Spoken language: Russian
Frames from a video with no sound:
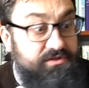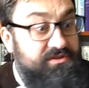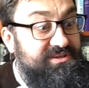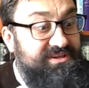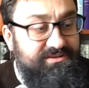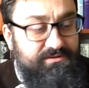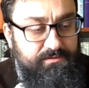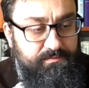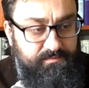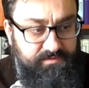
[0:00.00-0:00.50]

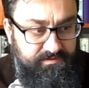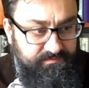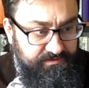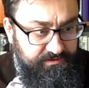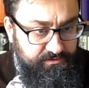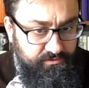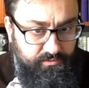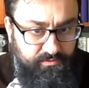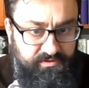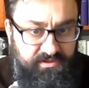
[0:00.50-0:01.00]
Нет,
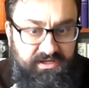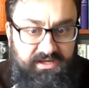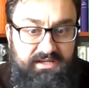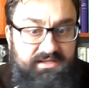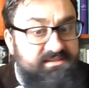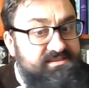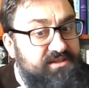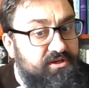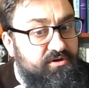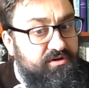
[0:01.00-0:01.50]
говорит он,
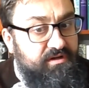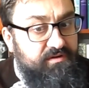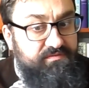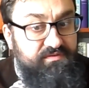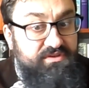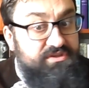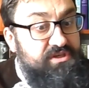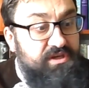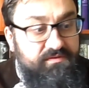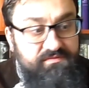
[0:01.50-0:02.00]

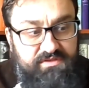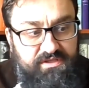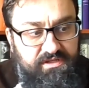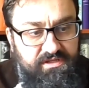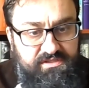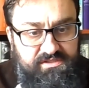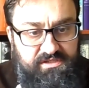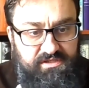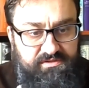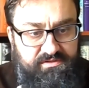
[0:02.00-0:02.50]
церковь не
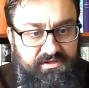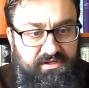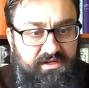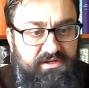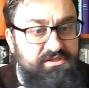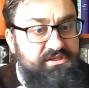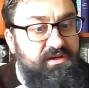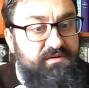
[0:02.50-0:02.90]
авторитет,